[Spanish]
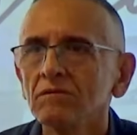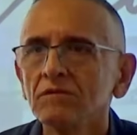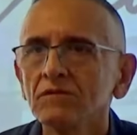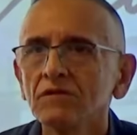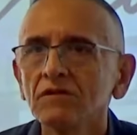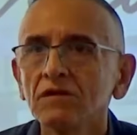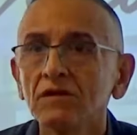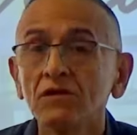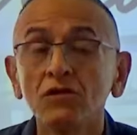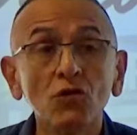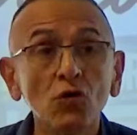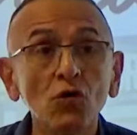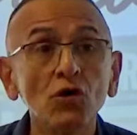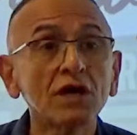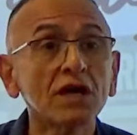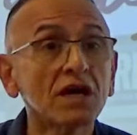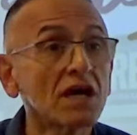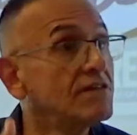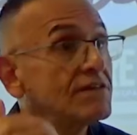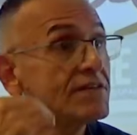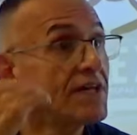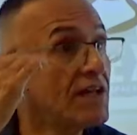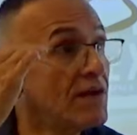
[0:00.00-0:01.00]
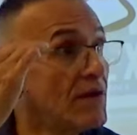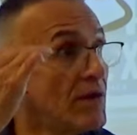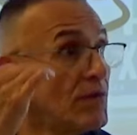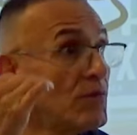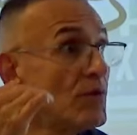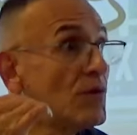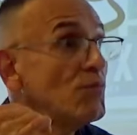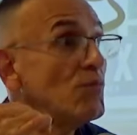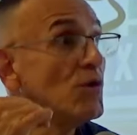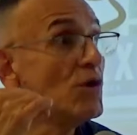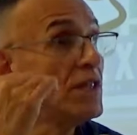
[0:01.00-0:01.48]
Dice, no, es que el
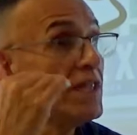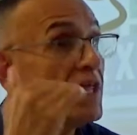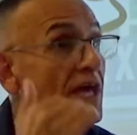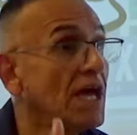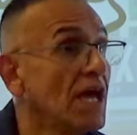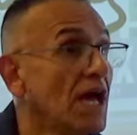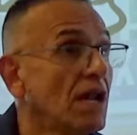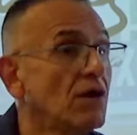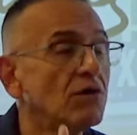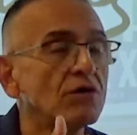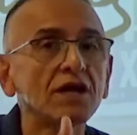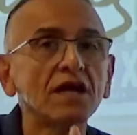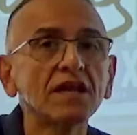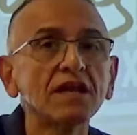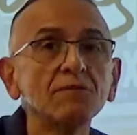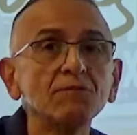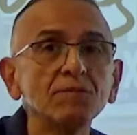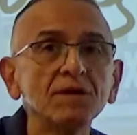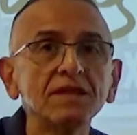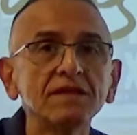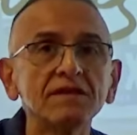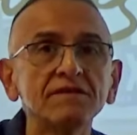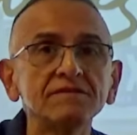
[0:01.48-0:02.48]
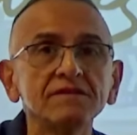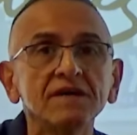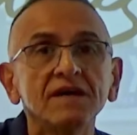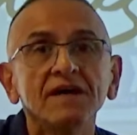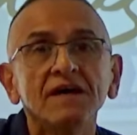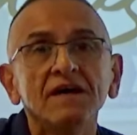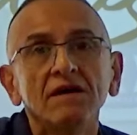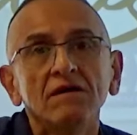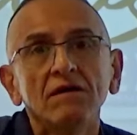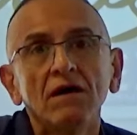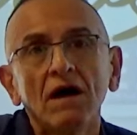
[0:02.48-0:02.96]
cerebro moldea lo que repites.
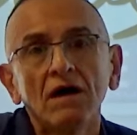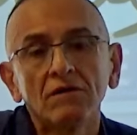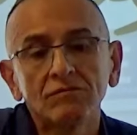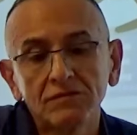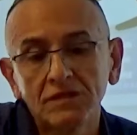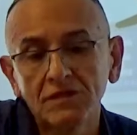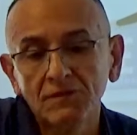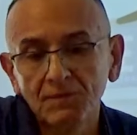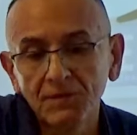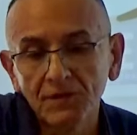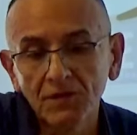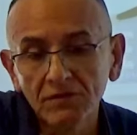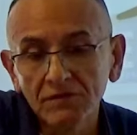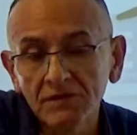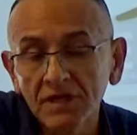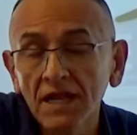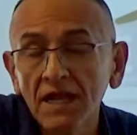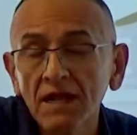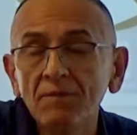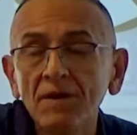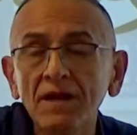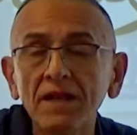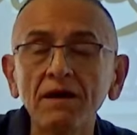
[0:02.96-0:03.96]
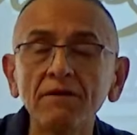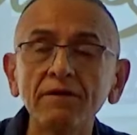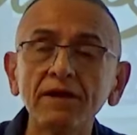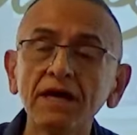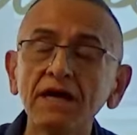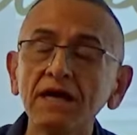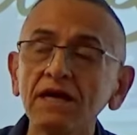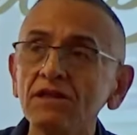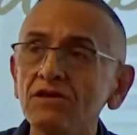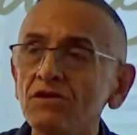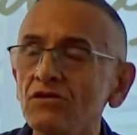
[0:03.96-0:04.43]
Ah, sí, pero está en la
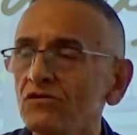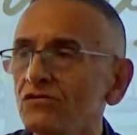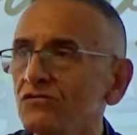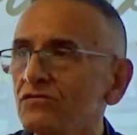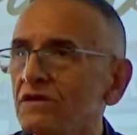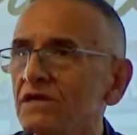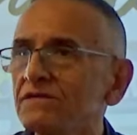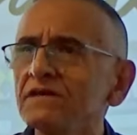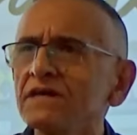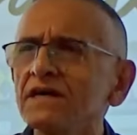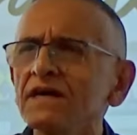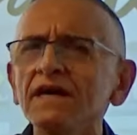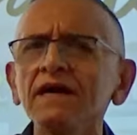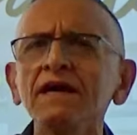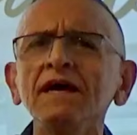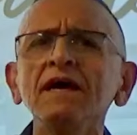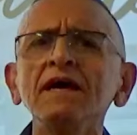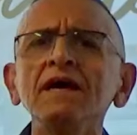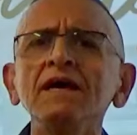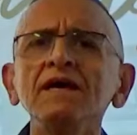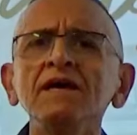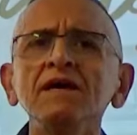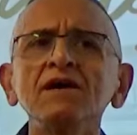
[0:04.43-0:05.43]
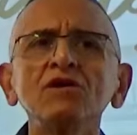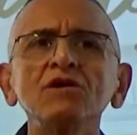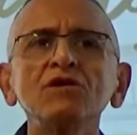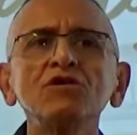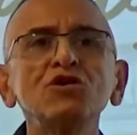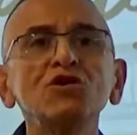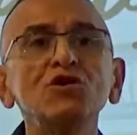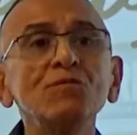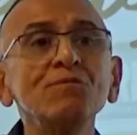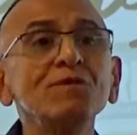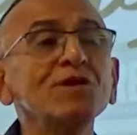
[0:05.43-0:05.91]
palabra de Dios. Así que
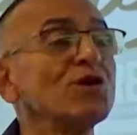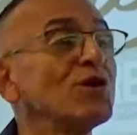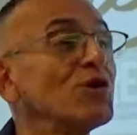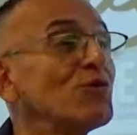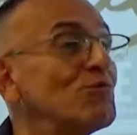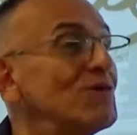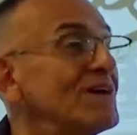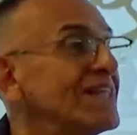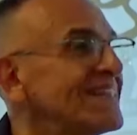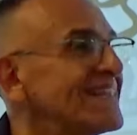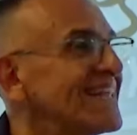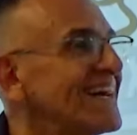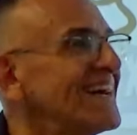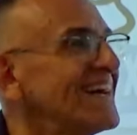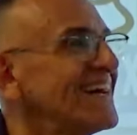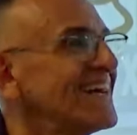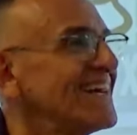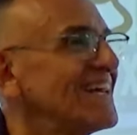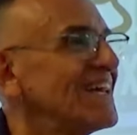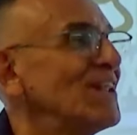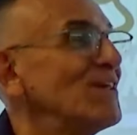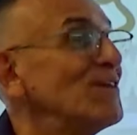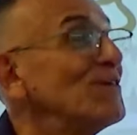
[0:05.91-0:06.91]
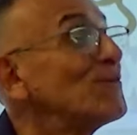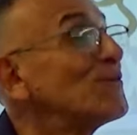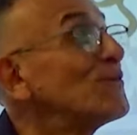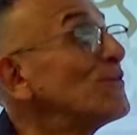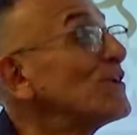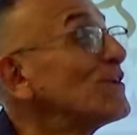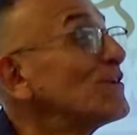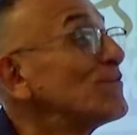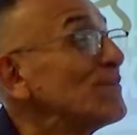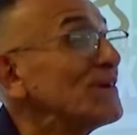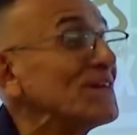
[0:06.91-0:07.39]
yo me doy cuenta, y le digo
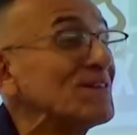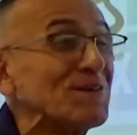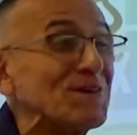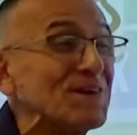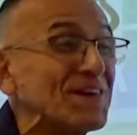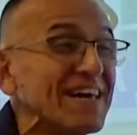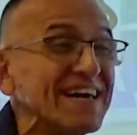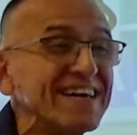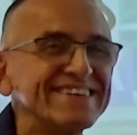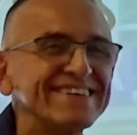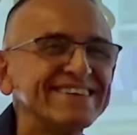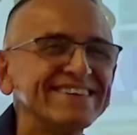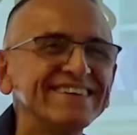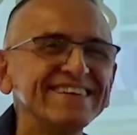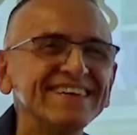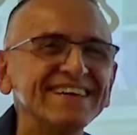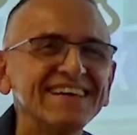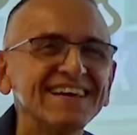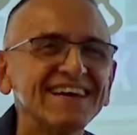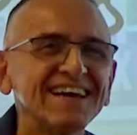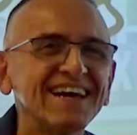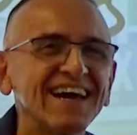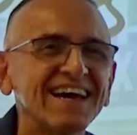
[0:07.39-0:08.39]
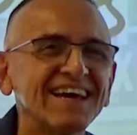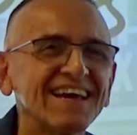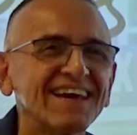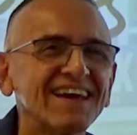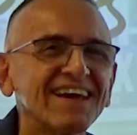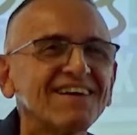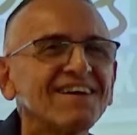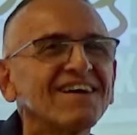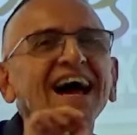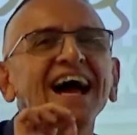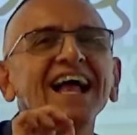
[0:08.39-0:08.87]
con respeto, ¿ya?
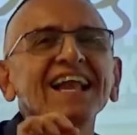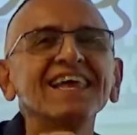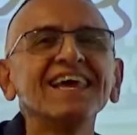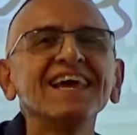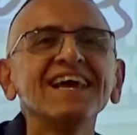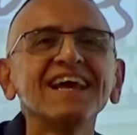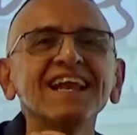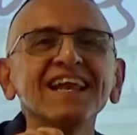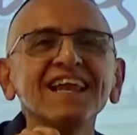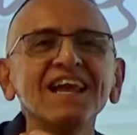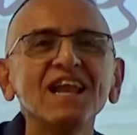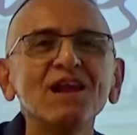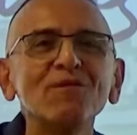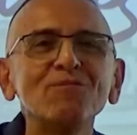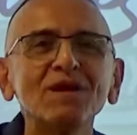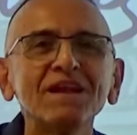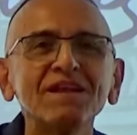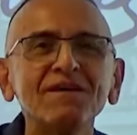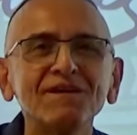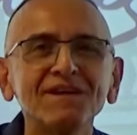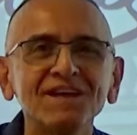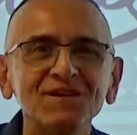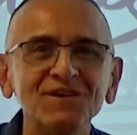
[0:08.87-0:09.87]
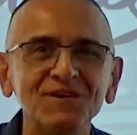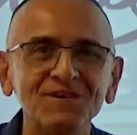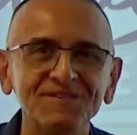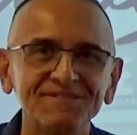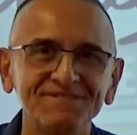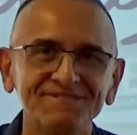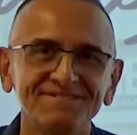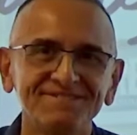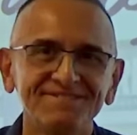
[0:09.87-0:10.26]
Alguien que lee la palabra y no.